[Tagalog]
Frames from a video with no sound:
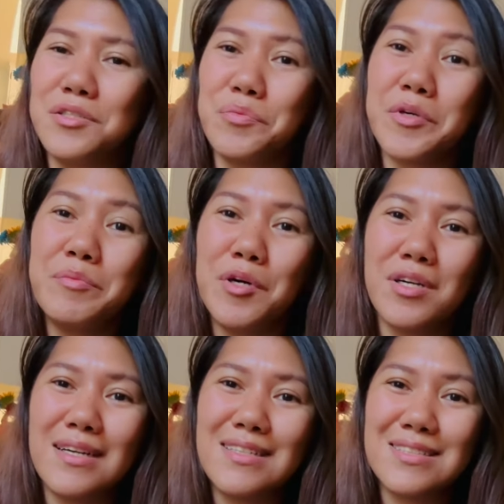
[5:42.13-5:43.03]
super
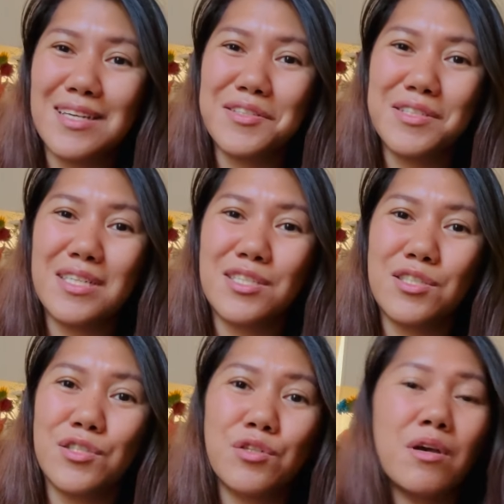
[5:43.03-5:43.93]
bonggang
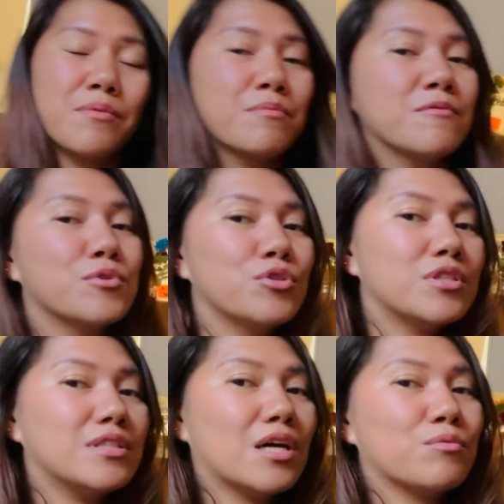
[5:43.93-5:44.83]
decoration. So, I'm
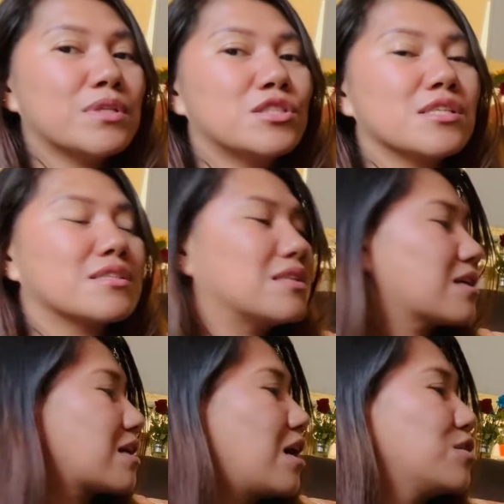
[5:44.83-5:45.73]
good na with just the
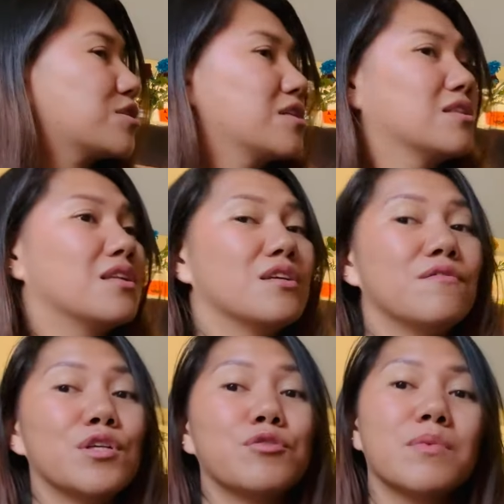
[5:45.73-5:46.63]
couch and the
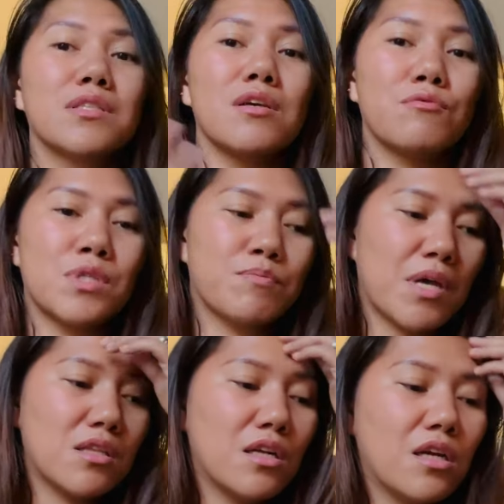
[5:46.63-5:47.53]
living room kasi we
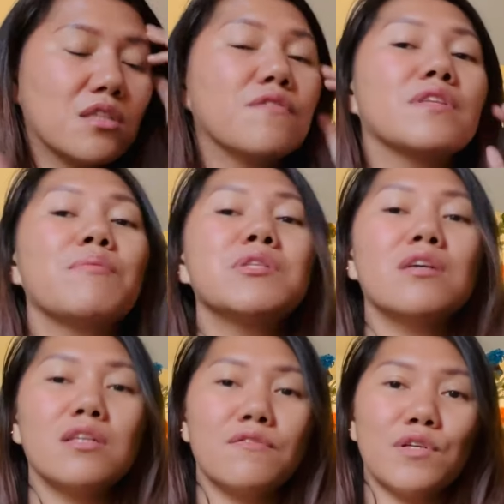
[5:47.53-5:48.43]
spent a lot of time in
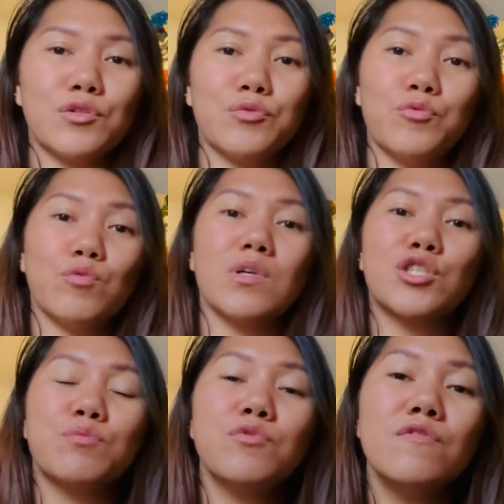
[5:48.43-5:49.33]
the living room. We
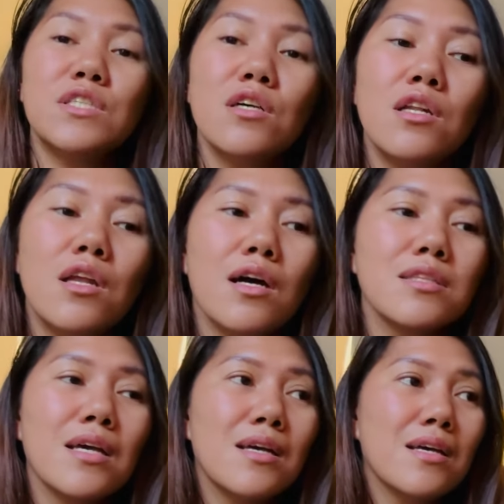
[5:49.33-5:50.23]
watch movies a lot.
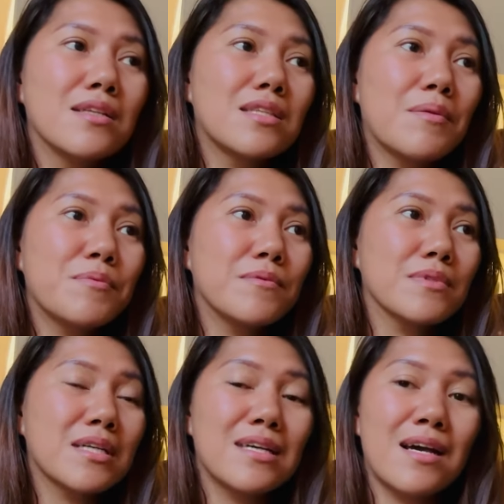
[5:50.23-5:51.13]
Tap,
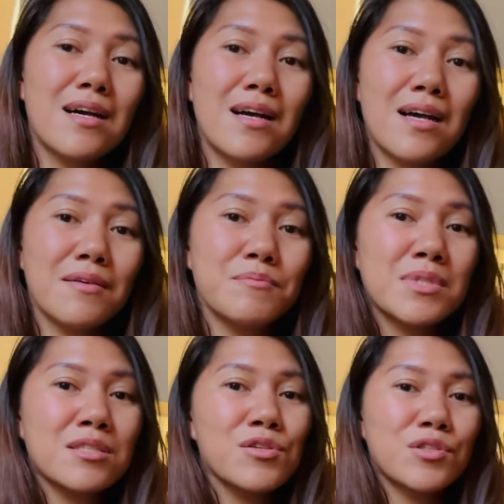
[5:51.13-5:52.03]
kaya,
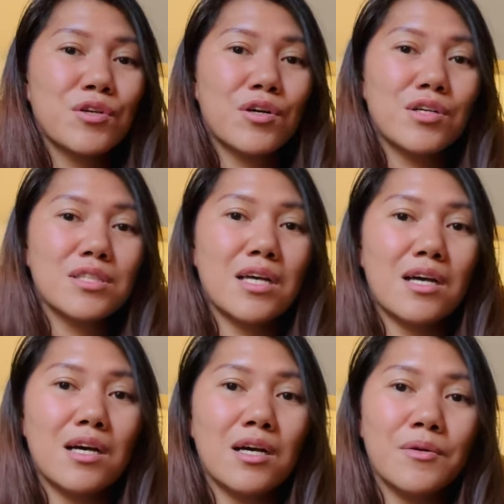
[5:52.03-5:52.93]
mas gusto ko
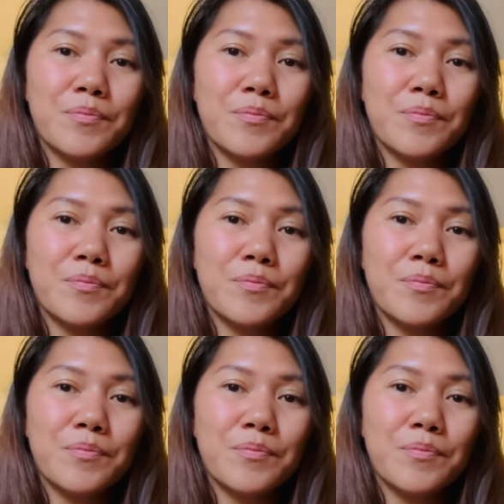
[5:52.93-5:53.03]
na